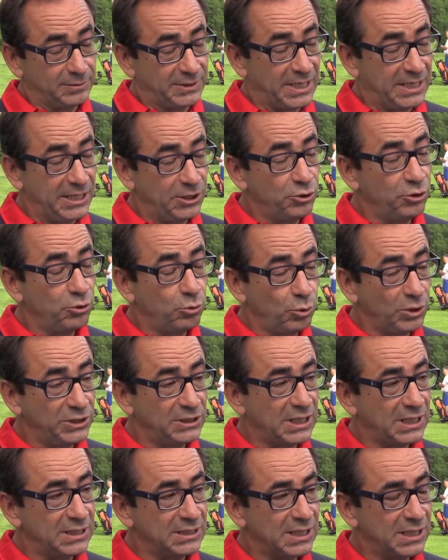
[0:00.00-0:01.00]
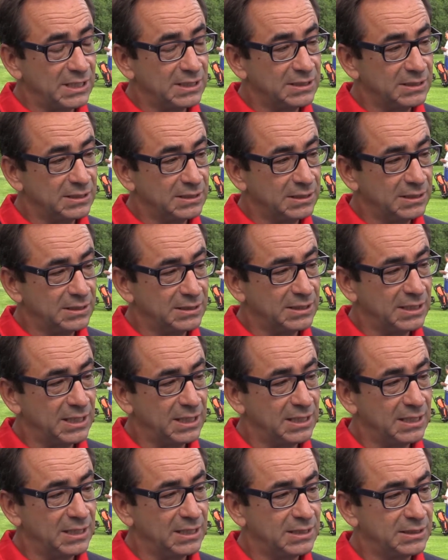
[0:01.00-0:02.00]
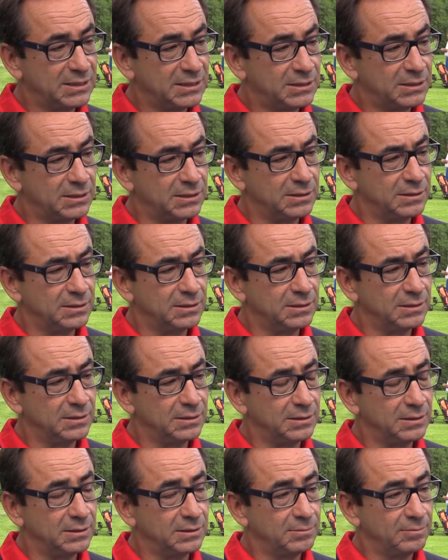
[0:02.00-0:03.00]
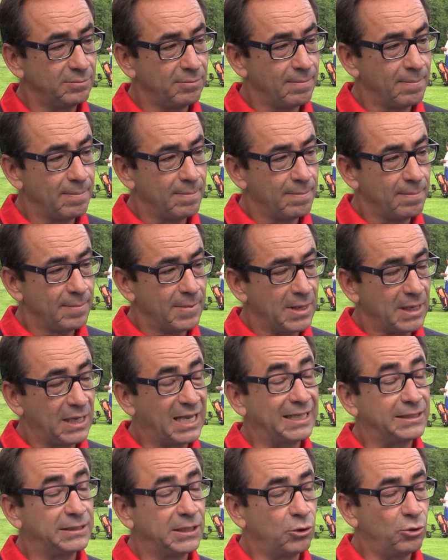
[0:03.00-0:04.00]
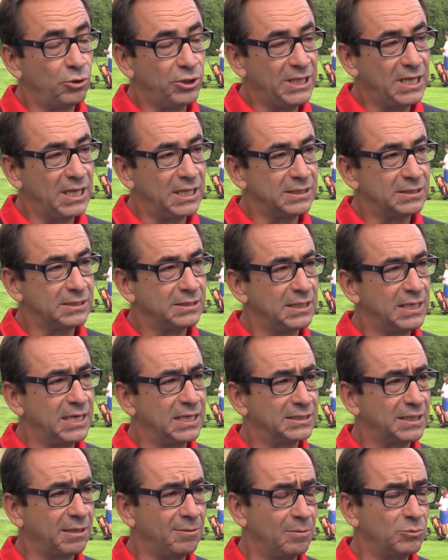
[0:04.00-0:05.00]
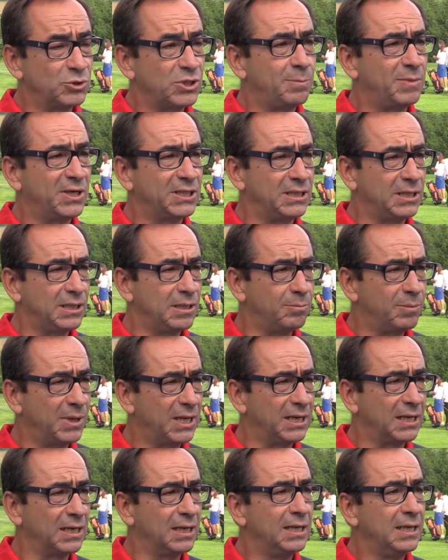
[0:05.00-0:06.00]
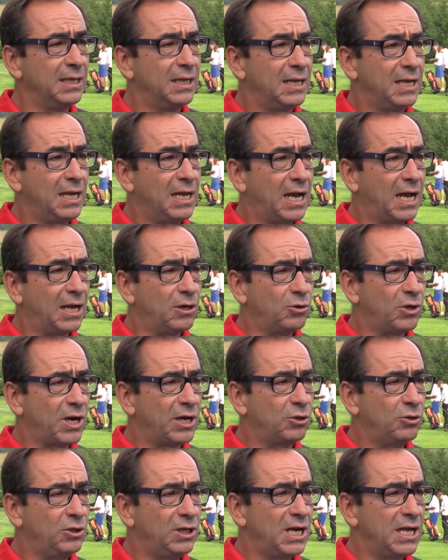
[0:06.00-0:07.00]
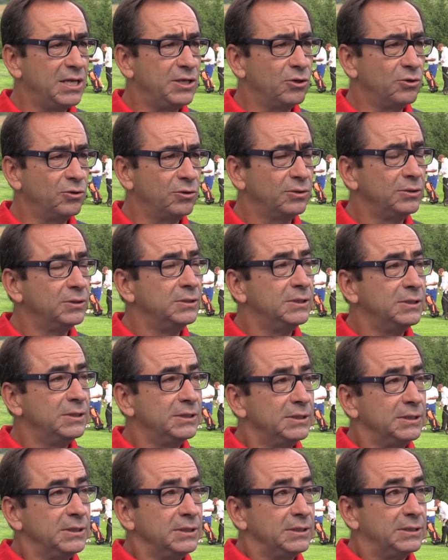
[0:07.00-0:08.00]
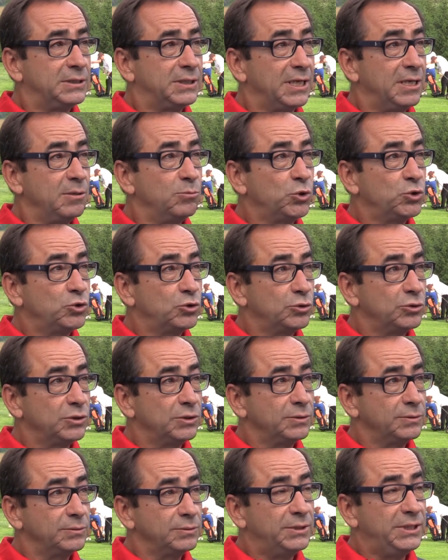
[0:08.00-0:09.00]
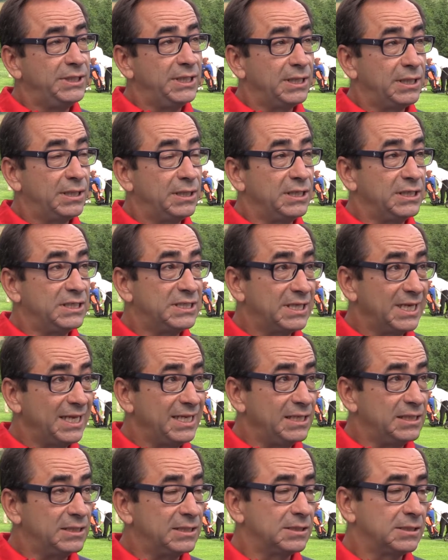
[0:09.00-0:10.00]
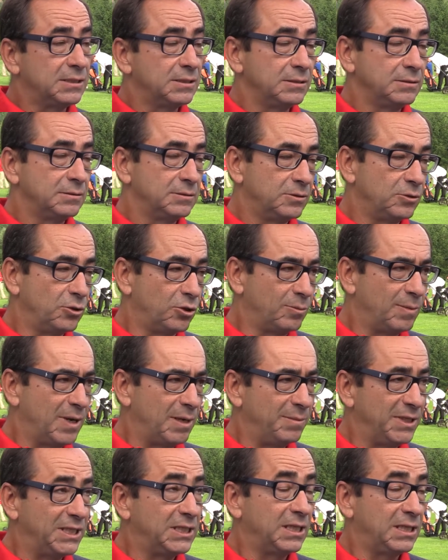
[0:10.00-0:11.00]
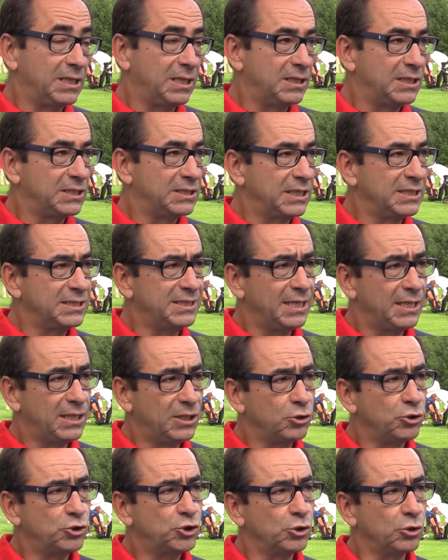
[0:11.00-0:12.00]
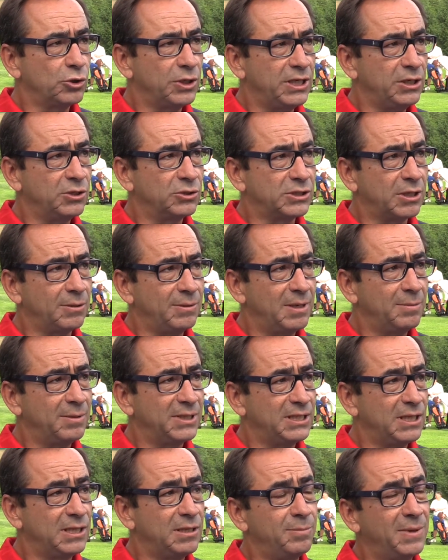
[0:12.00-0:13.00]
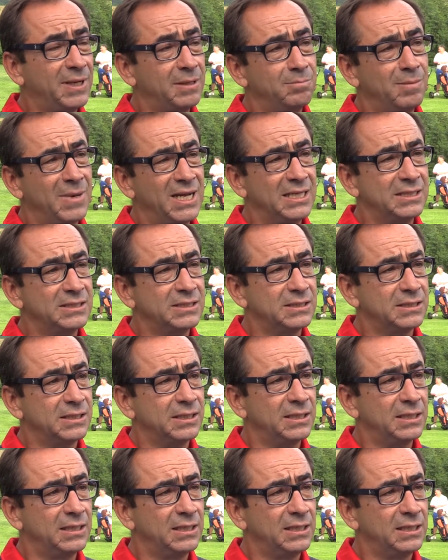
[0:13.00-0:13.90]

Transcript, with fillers: teniendo en cuenta esas, esas eh, categorías en las que vamos a participar a lo largo del año, tenemos 16, normalmente 16, 18 críos que van a participar, más